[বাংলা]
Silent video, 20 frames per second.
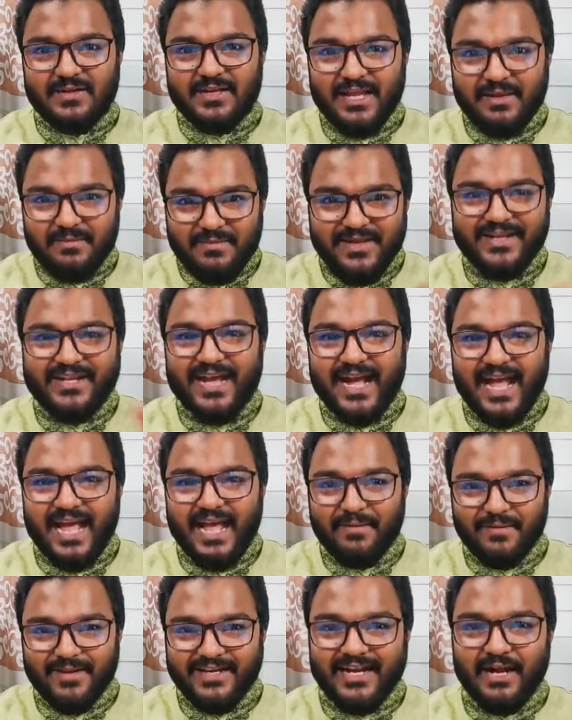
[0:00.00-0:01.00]
আমেরিকা
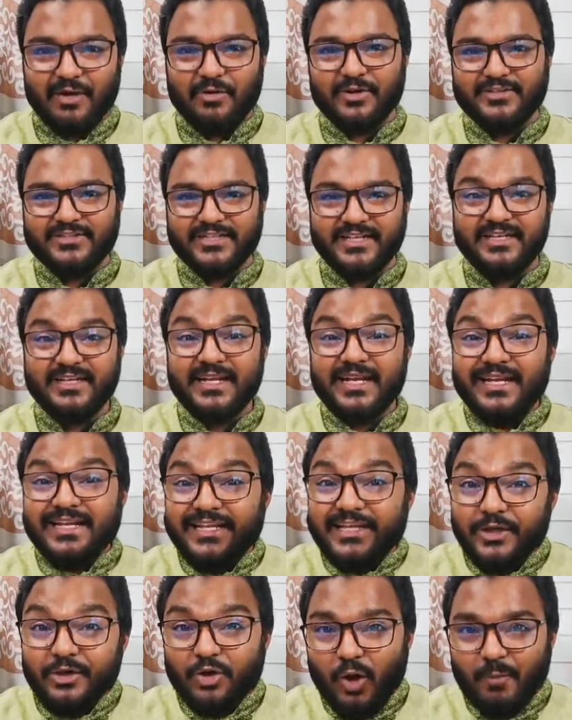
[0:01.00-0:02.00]
আমেরিকা করছেন
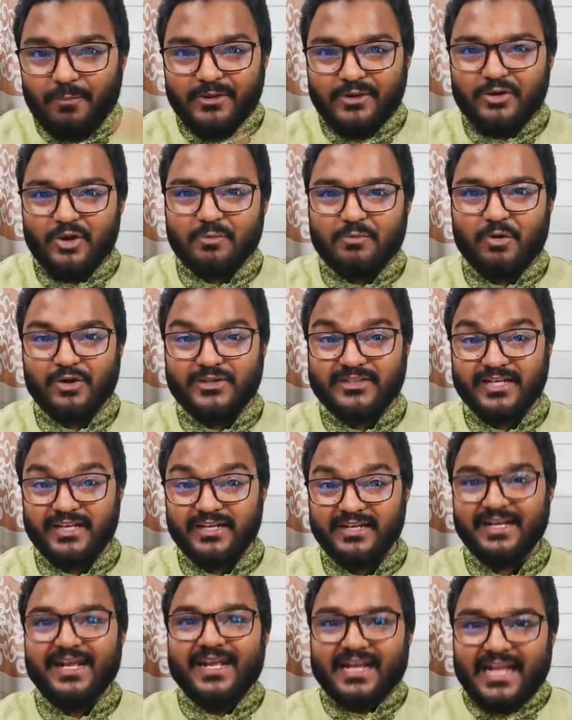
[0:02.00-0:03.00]
ইউরোপ ইউরোপ করছেন
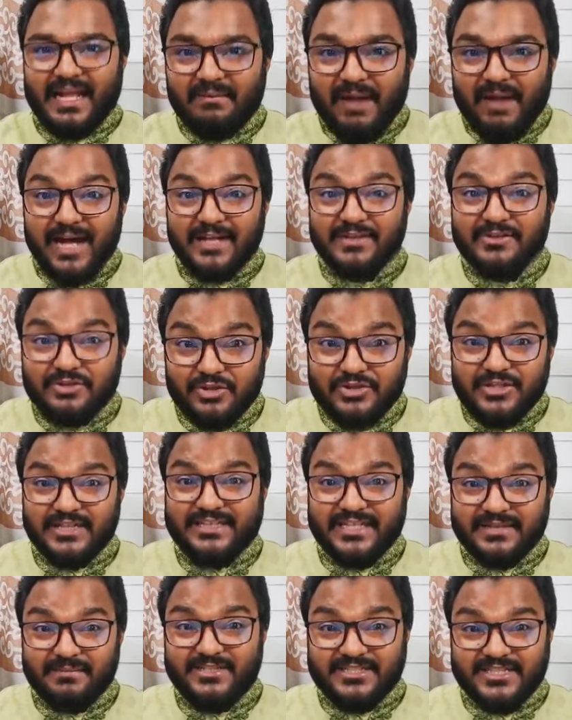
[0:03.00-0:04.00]
কিংবা
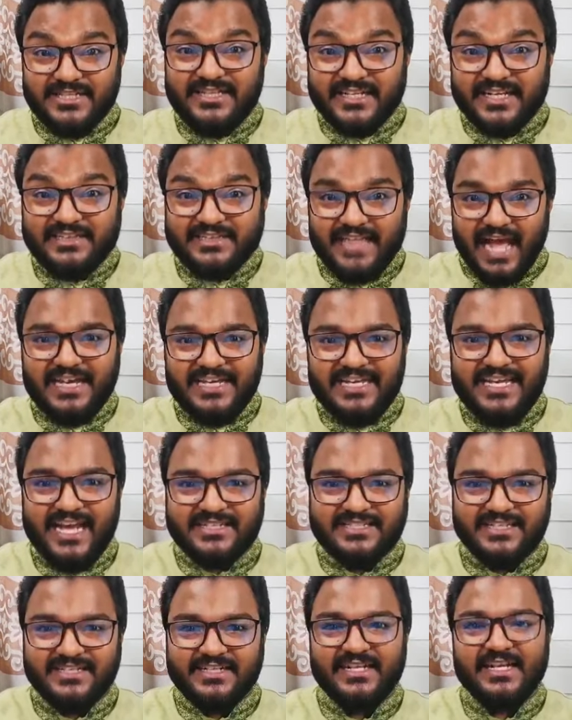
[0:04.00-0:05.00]
আন্তর্জাতিক বিশ্বের দিকে তাকিয়ে
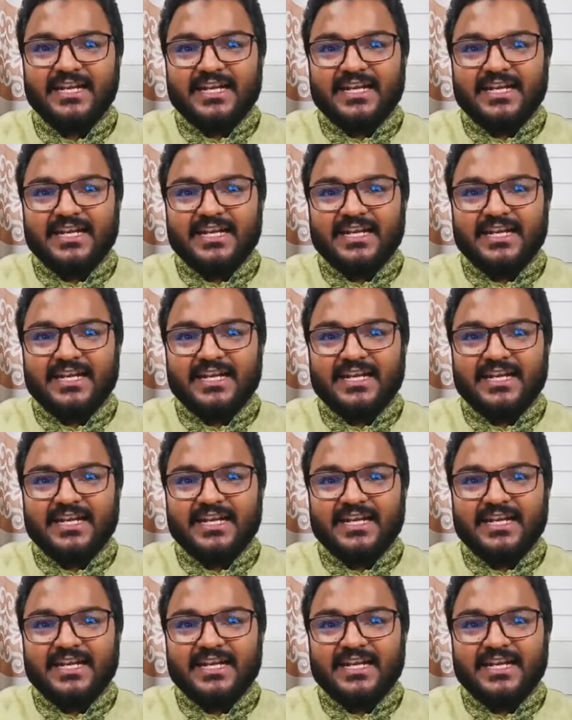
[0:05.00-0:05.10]
আছেন